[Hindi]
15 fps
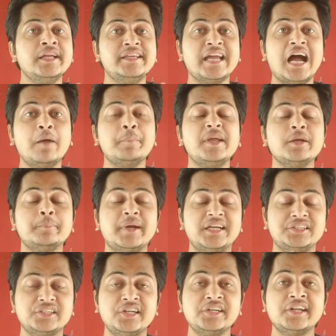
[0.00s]
यहाँ पे एक
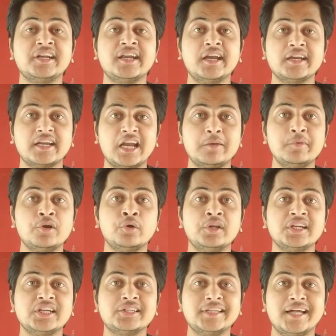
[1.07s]
बेहतरीन क्रिकेट एकेडमी होने
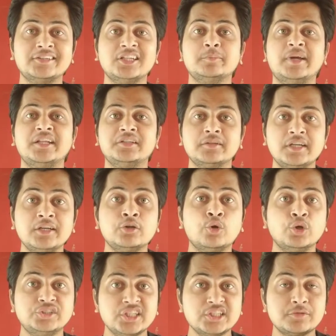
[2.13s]
के साथ साथ बेहतरीन
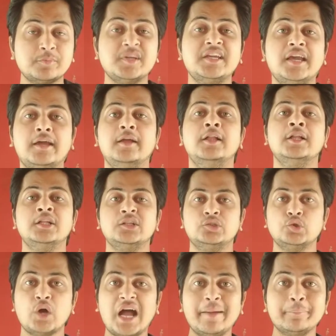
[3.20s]
कोचेज भी हैं
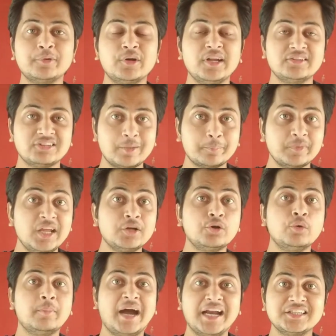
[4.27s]
जो आपके सपने को
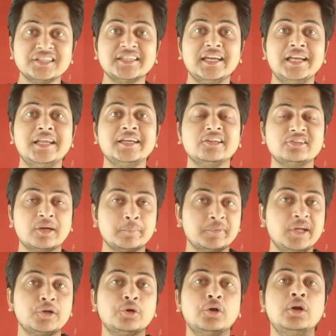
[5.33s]
भारत खेलने के
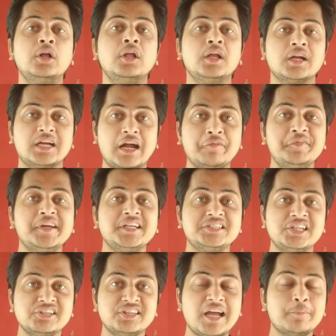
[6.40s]
सपने को काफ़ी
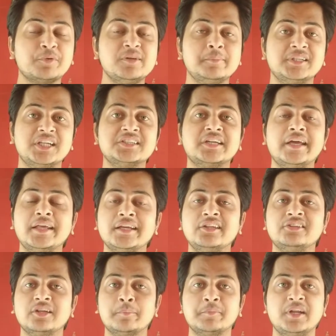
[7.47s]
अच्छे से आपकी मदद करेंगे
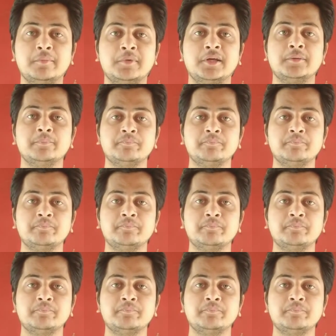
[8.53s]
सपने में